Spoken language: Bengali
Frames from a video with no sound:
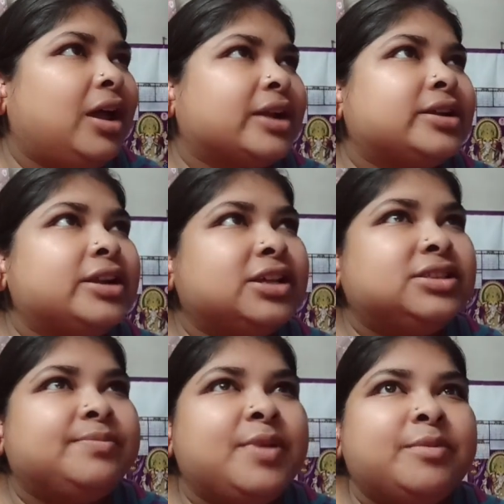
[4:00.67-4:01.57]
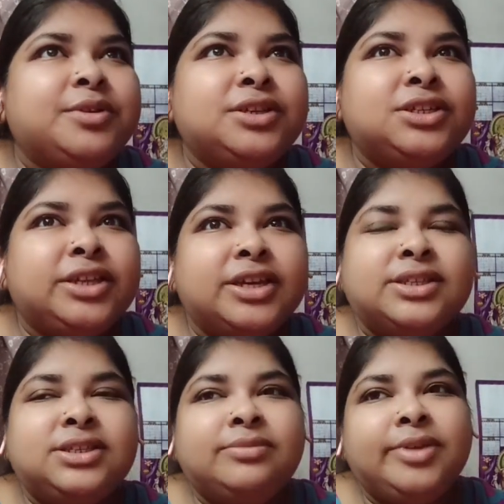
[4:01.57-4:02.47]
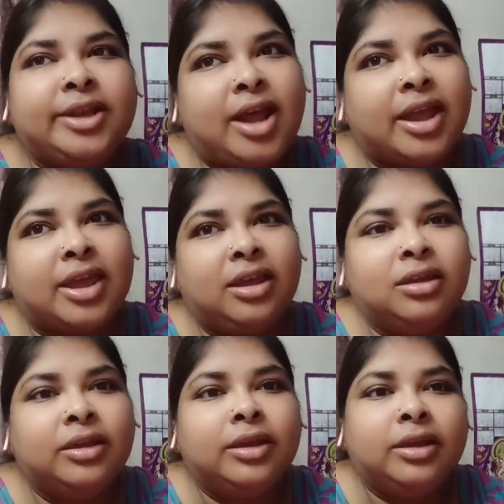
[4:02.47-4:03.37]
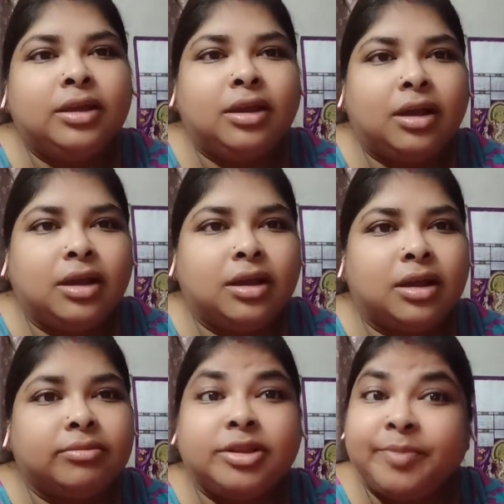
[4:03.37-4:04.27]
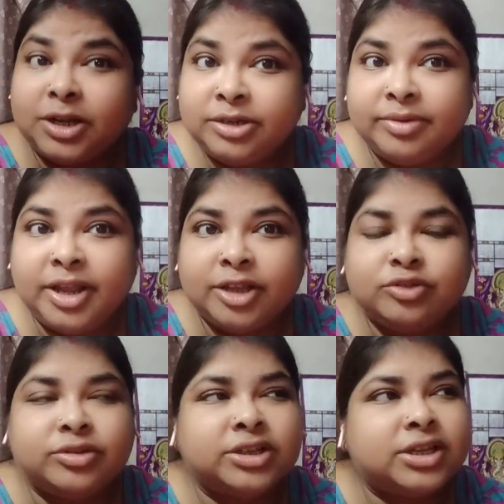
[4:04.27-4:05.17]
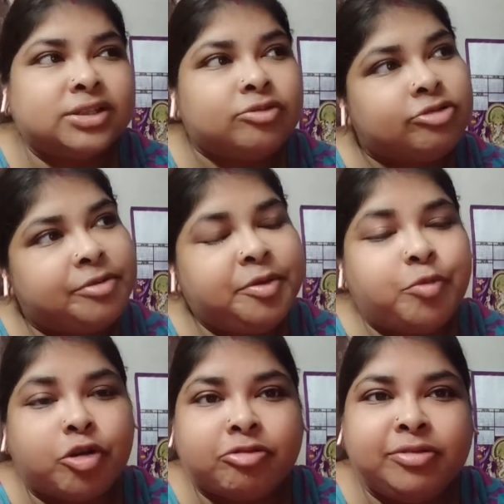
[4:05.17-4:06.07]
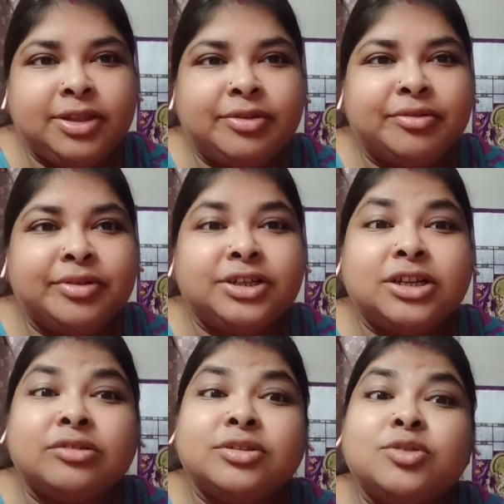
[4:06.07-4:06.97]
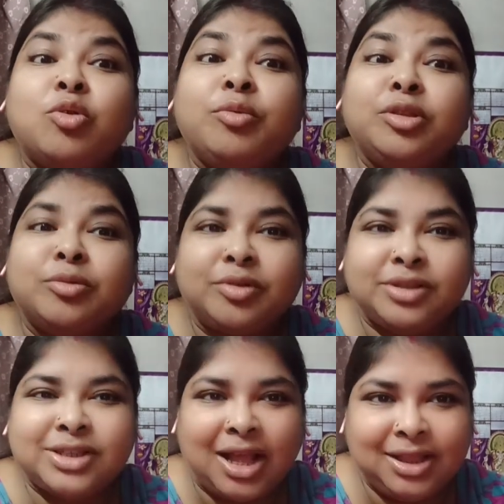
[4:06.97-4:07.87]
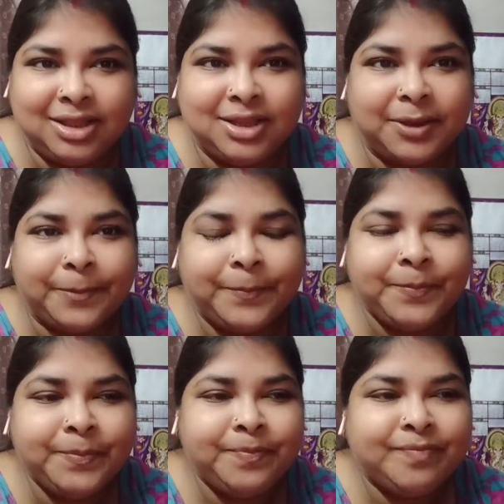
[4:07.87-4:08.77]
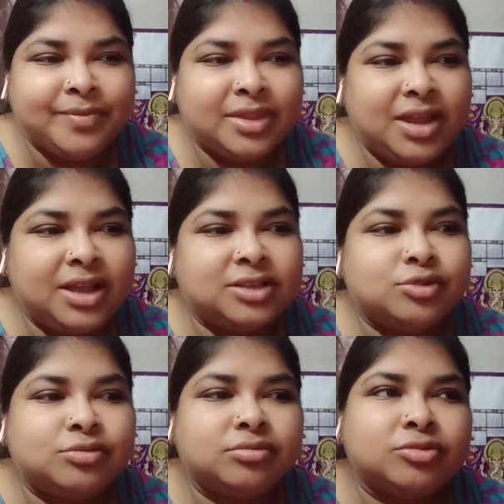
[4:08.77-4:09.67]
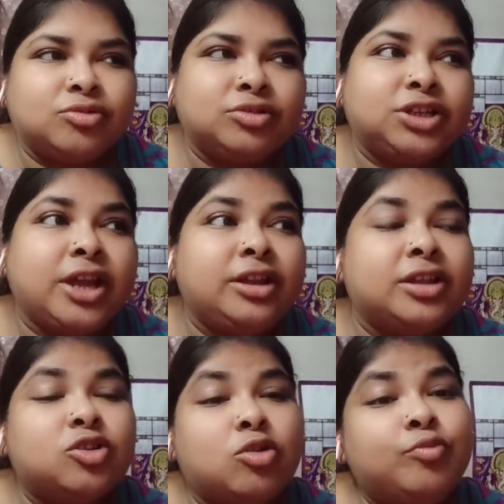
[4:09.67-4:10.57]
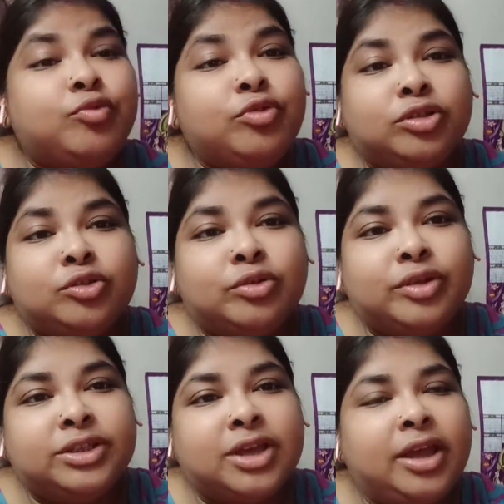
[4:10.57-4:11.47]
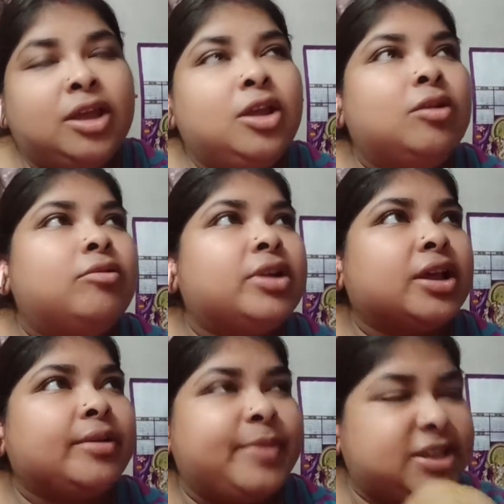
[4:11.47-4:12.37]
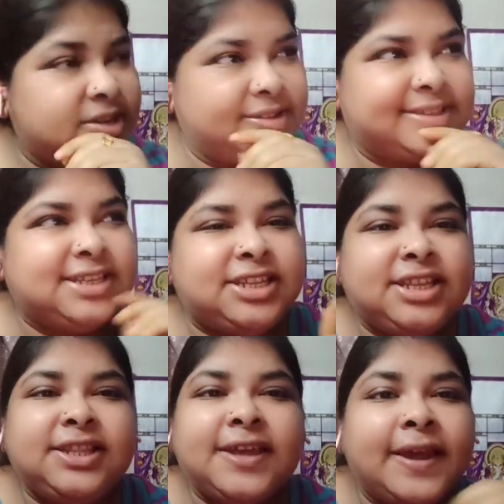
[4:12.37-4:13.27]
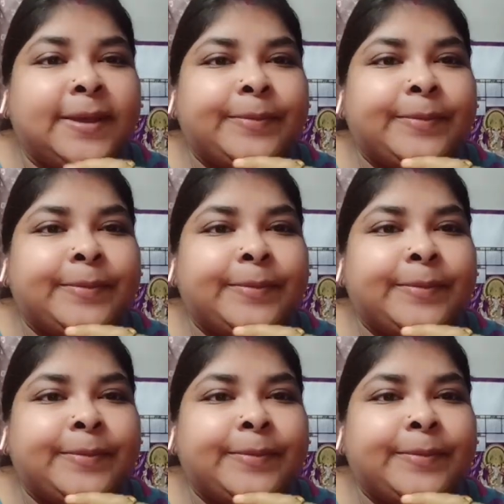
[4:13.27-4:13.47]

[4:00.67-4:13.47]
একটা রেসিপি আমি শিখেছি বিয়ের আগে আমাদের পাশের বাড়ি একজনের কাছে ওটা আমি পটল দিয়েও করি সেটা হচ্ছে গোবিন্দভোগ চাল দিয়ে ঠিক আছে তো সেইটা যখন বুড়ো থোর হয়ে যায় ওটাকে প্রেশারে সিটি দিয়ে